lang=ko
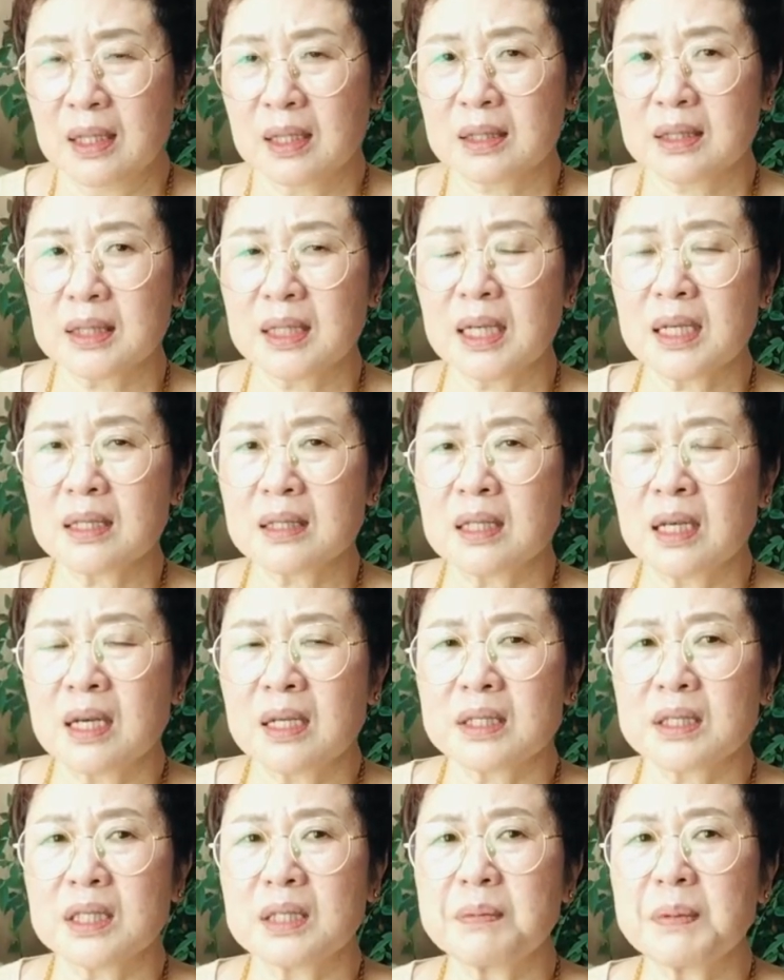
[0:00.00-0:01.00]
그냥
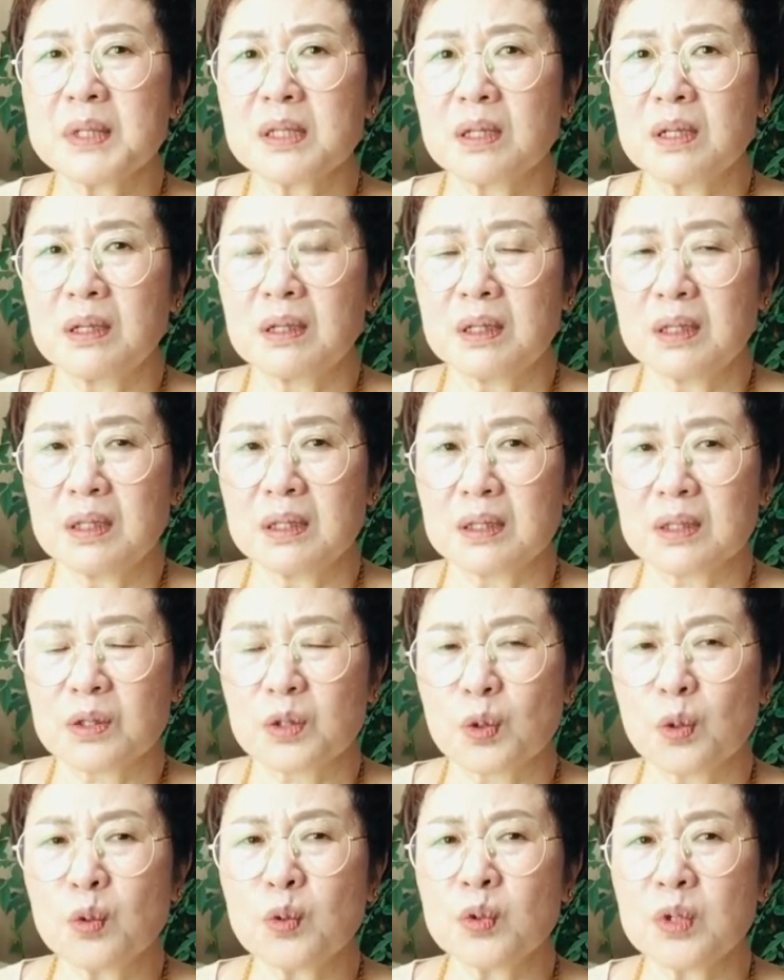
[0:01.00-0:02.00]
집에서
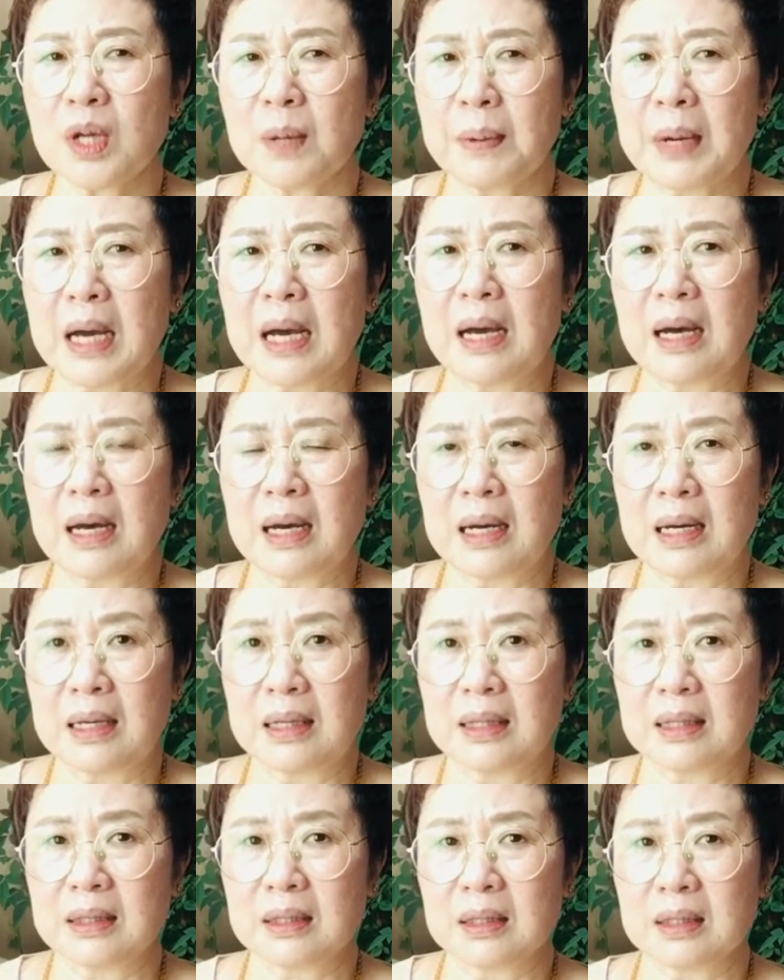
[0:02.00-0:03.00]
손주나
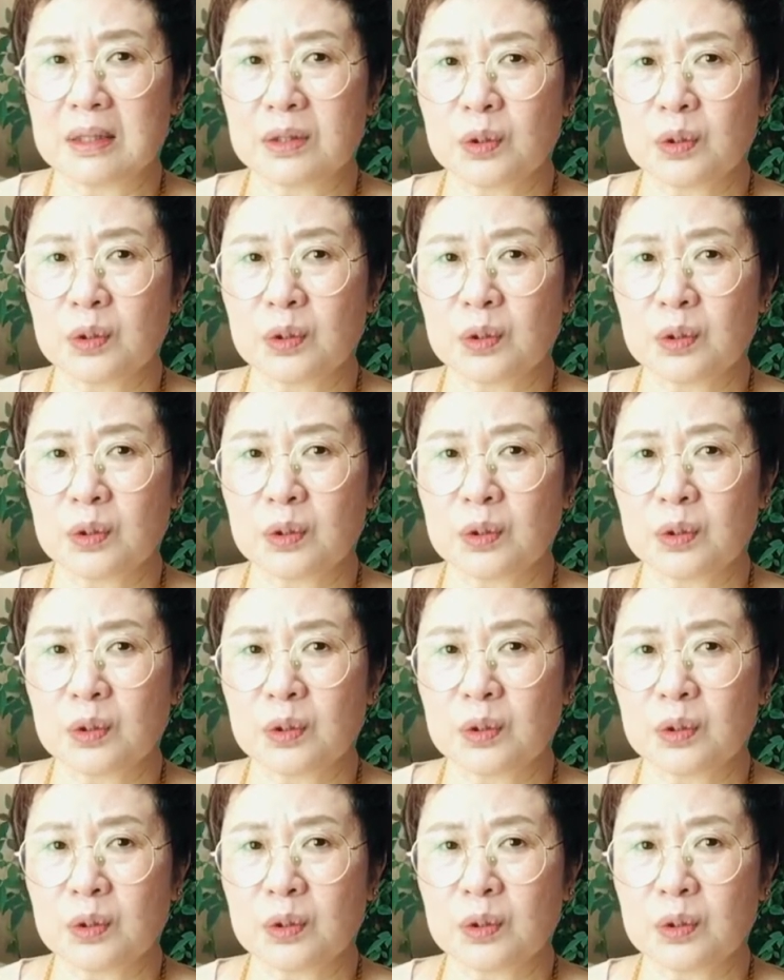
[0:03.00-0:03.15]
봐.